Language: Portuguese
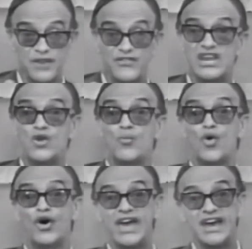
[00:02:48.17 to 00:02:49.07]
preferiram
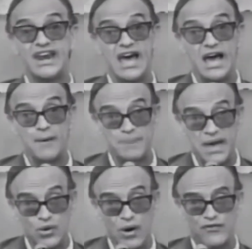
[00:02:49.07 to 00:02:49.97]
morrer
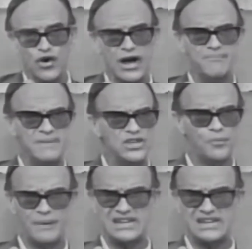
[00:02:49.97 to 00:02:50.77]
pelo afogamento